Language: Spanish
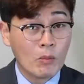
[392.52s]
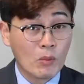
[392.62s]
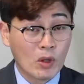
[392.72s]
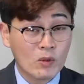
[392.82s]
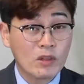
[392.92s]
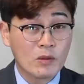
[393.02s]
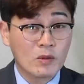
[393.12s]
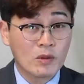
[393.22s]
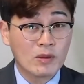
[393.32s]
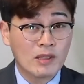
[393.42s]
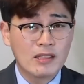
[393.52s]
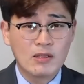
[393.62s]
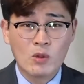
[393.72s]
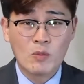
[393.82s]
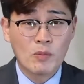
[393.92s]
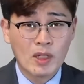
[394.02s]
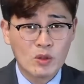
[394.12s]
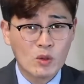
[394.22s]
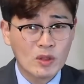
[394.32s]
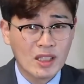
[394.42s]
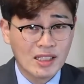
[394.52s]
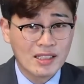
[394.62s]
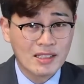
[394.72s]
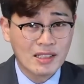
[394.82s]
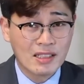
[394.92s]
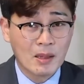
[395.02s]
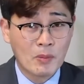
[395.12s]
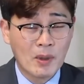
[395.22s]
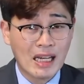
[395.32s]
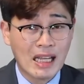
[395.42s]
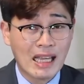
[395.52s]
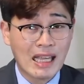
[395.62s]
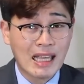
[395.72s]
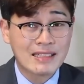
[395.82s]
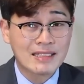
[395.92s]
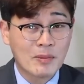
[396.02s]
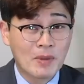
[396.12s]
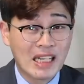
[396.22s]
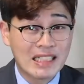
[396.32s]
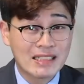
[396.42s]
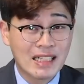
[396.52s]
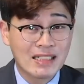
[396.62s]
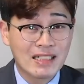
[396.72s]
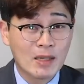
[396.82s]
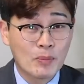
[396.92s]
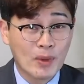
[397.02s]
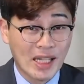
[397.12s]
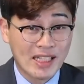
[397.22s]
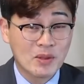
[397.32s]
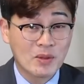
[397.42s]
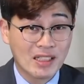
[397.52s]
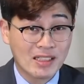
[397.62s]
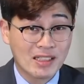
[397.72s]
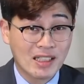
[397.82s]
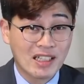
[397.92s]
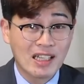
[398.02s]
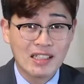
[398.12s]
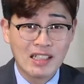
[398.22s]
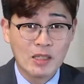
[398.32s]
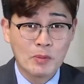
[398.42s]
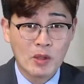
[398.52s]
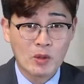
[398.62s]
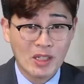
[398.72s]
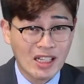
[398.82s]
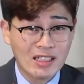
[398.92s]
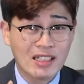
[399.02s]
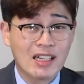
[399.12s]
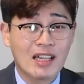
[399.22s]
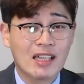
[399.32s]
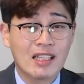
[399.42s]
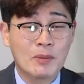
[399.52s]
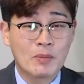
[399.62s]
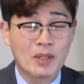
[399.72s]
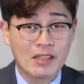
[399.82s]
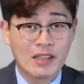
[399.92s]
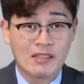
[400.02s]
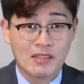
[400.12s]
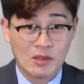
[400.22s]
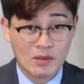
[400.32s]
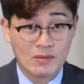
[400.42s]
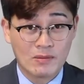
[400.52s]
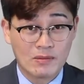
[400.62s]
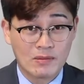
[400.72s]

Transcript: Por último, les comparto una receta para estabilizar la presión arterial y mejorar la hipertensión.